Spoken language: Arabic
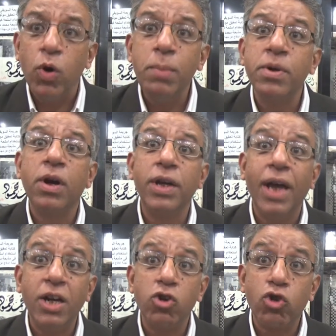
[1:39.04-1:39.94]
مهم
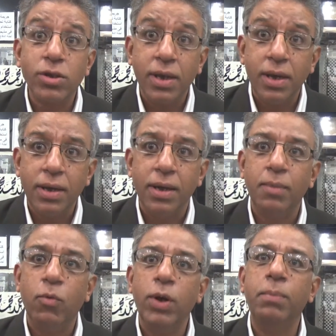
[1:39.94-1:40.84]
رايي انا شخصيا
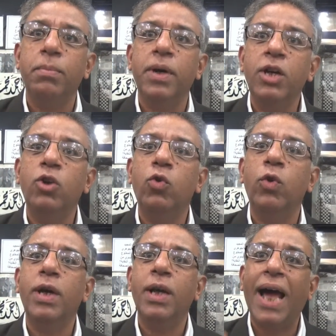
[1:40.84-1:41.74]
المهم
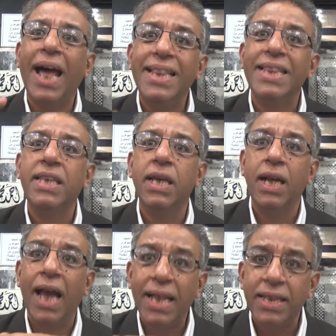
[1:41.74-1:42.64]
انه الحد
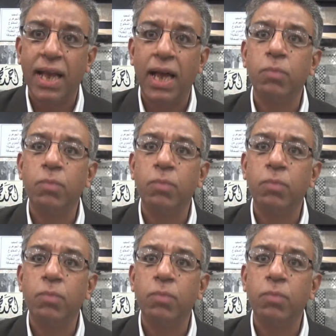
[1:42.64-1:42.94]
الادنى